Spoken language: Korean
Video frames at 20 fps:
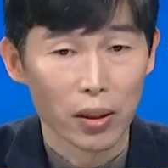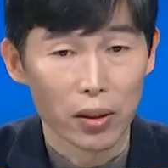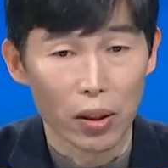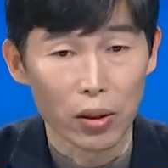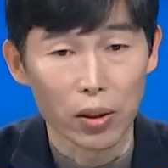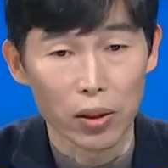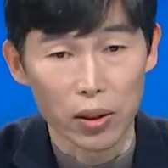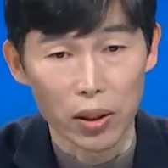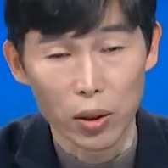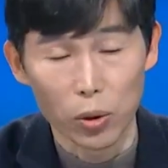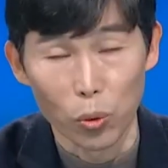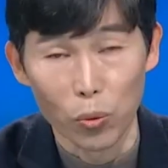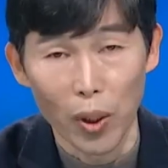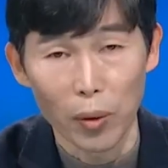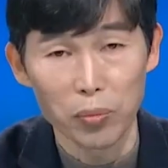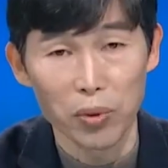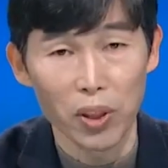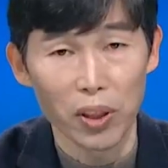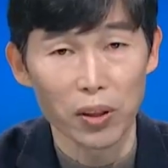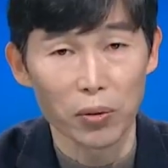그래서 이
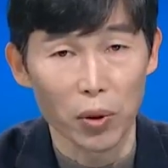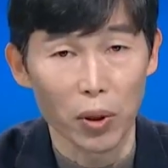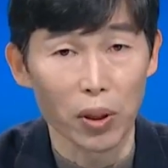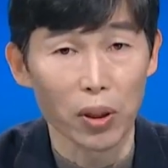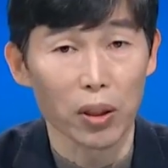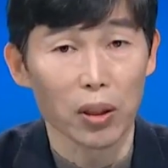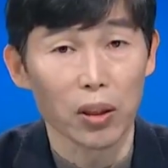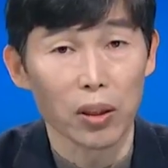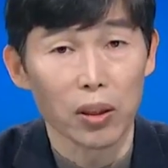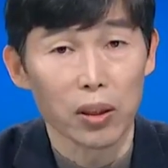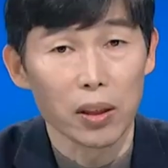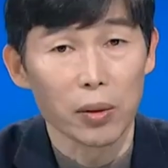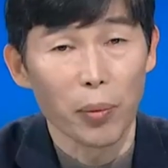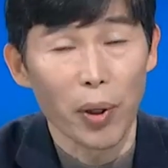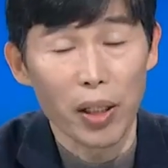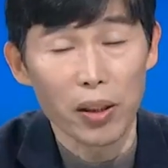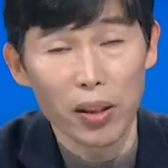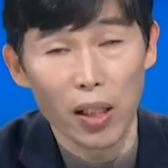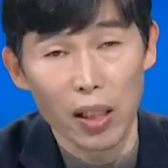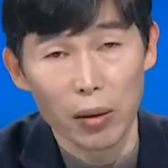종합적인 어, 이
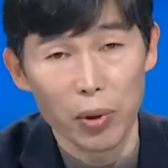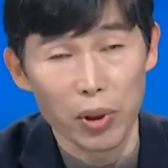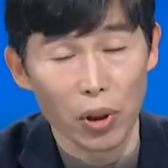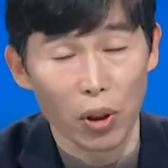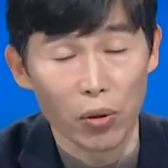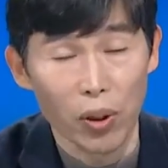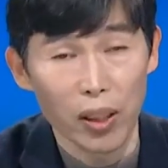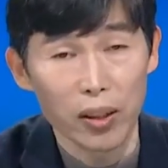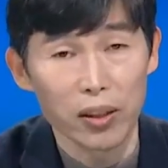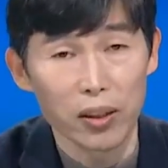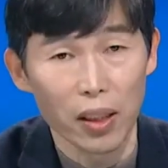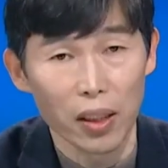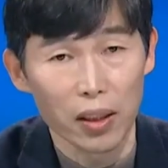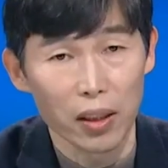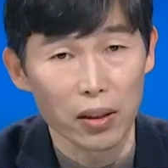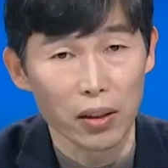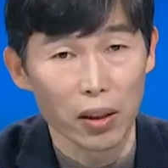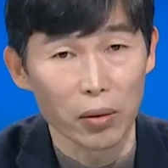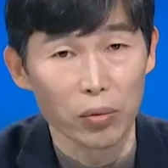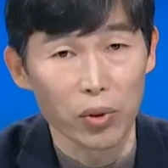패러다임의 전환기에
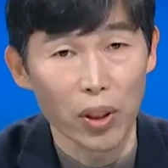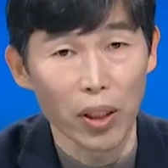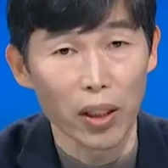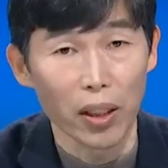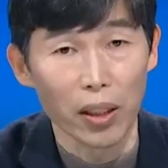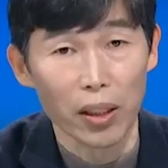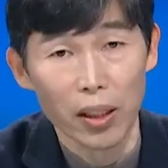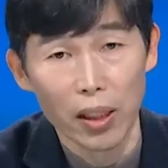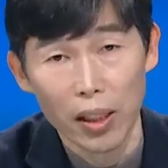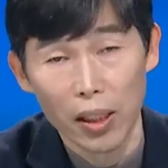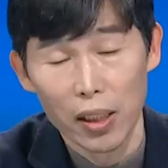있기 때문에